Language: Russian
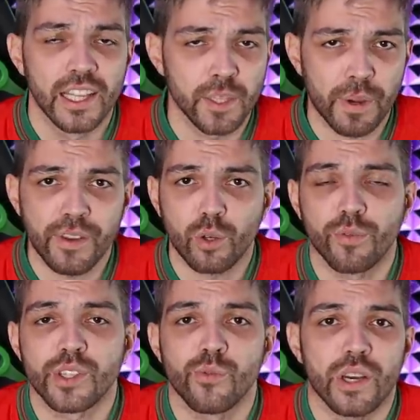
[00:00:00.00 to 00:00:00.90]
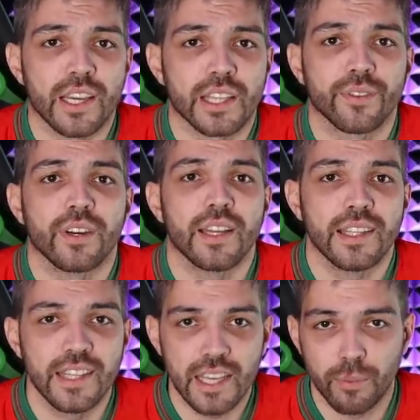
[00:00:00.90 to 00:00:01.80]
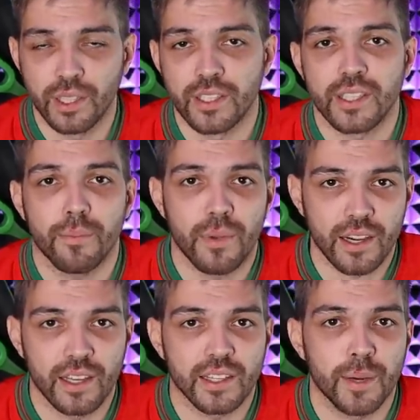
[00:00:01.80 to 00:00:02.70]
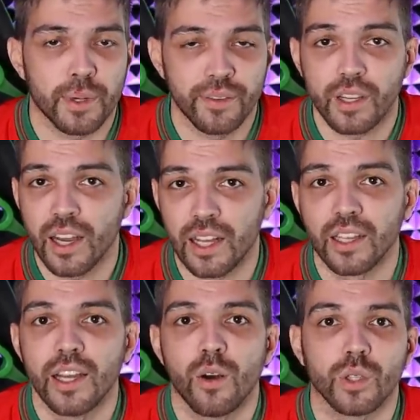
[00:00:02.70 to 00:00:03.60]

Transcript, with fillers: На поверку всего этого не было, и сам Марка это опровергал.